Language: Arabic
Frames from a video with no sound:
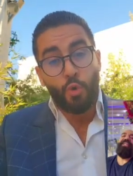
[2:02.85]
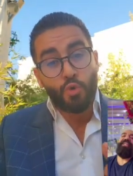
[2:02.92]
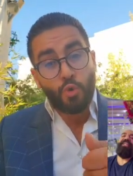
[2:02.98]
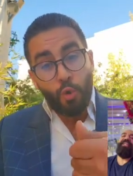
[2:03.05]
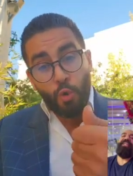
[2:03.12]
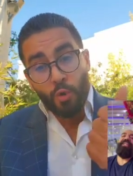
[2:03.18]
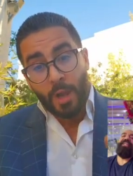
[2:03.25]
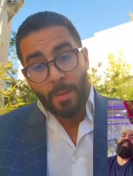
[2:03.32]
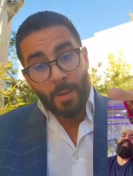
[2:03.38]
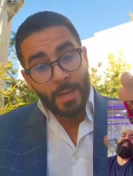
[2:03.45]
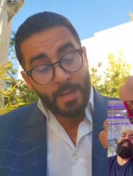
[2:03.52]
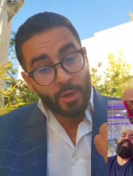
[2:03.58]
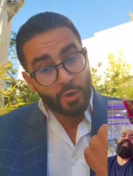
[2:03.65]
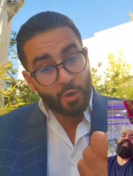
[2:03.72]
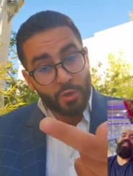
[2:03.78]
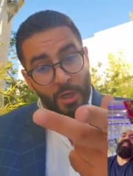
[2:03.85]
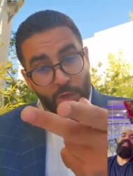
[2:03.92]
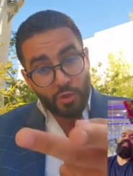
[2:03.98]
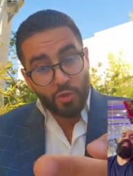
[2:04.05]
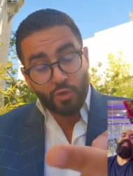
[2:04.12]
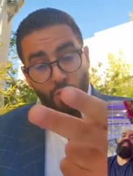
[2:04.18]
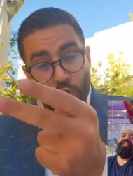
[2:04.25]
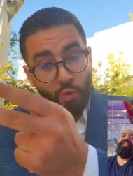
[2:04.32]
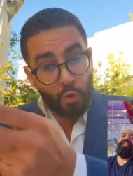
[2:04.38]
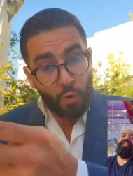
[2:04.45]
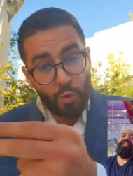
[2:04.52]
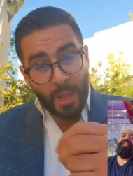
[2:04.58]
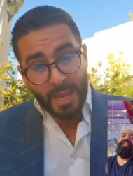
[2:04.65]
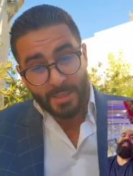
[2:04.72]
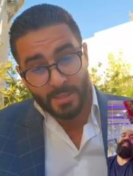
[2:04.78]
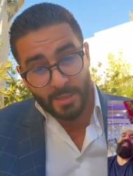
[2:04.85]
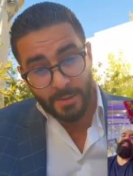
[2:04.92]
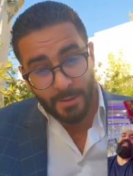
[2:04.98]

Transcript: ادحوكه بحال اللي رجعوا داك جوج ادحوكات